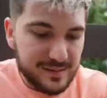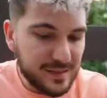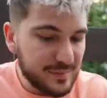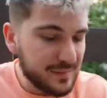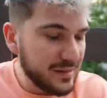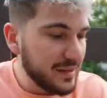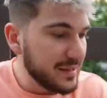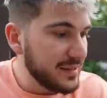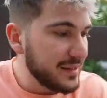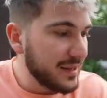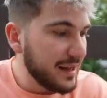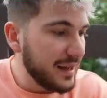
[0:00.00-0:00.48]

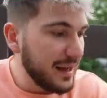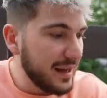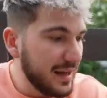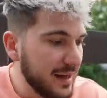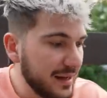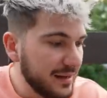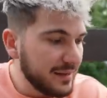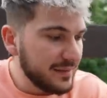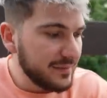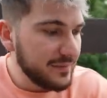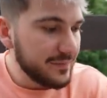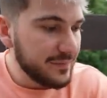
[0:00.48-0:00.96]
C'est peut-être
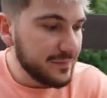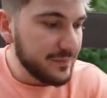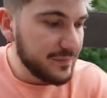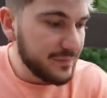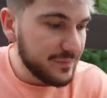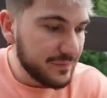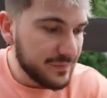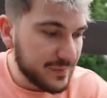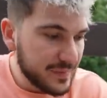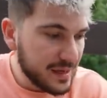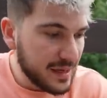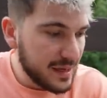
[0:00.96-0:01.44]
1,
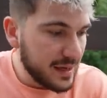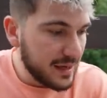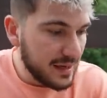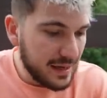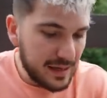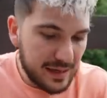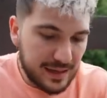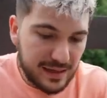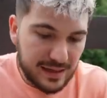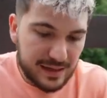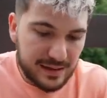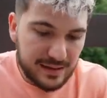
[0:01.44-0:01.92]

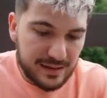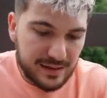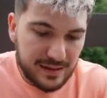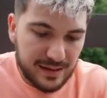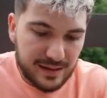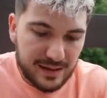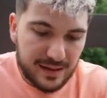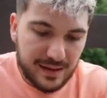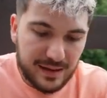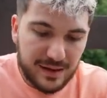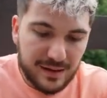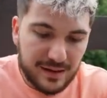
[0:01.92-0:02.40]
1,
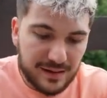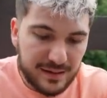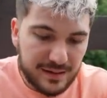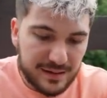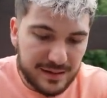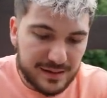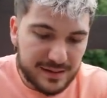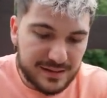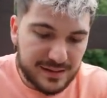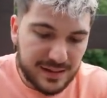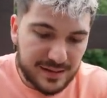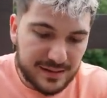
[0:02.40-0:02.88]
1
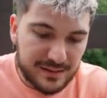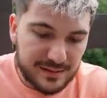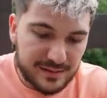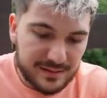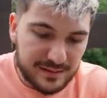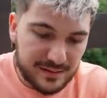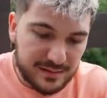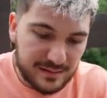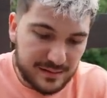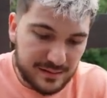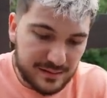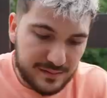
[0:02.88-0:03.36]
et 7.
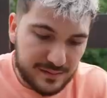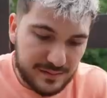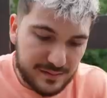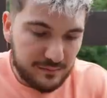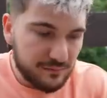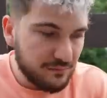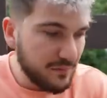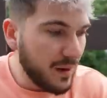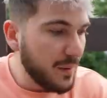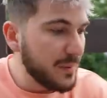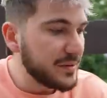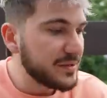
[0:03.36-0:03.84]

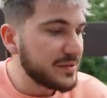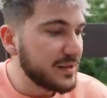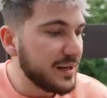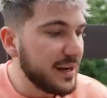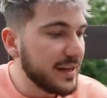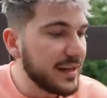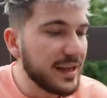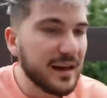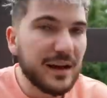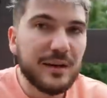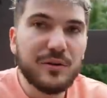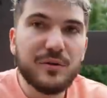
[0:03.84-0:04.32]
Bah, parce que
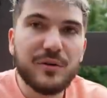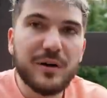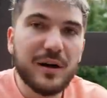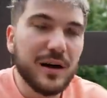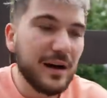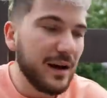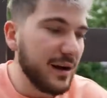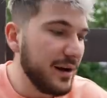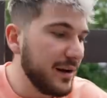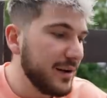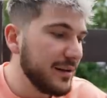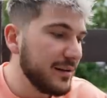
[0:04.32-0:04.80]
là, il y a le
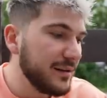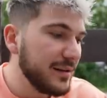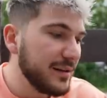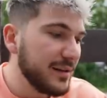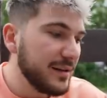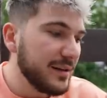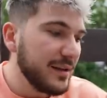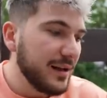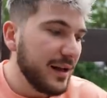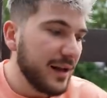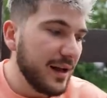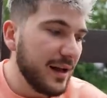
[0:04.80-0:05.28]
1,
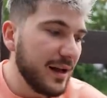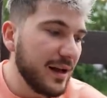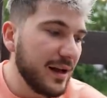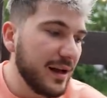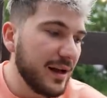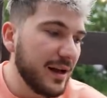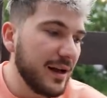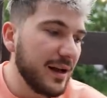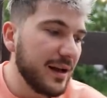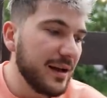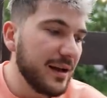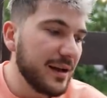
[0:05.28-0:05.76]

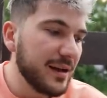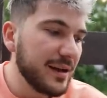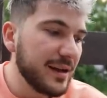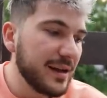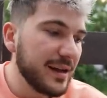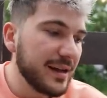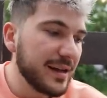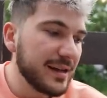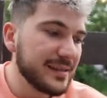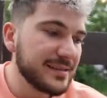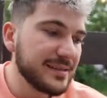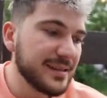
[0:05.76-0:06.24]
1, 1 et
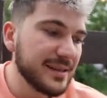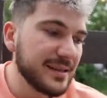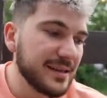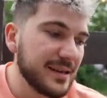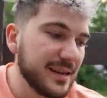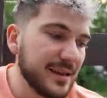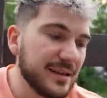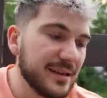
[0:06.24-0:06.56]
là, il y a 7